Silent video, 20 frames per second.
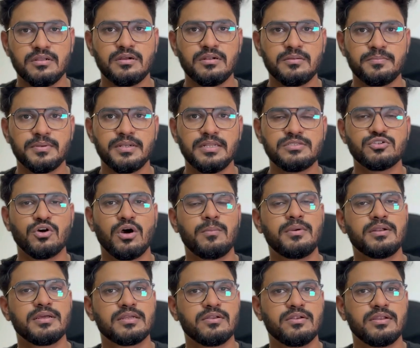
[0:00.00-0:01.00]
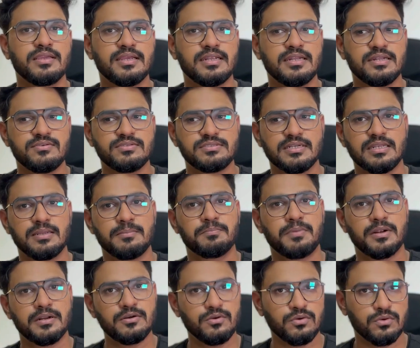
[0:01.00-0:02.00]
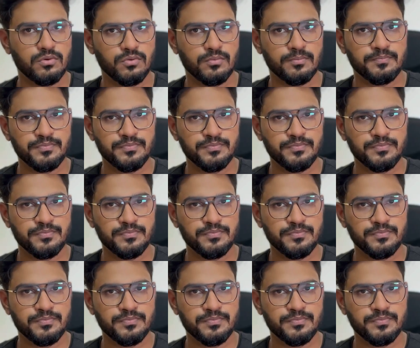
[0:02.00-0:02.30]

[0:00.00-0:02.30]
லேர்ன் பண்ணி ஜாப் எடுக்கிற வரைக்கும் என்ன விஷயங்கள் நம்ம பண்ணணும்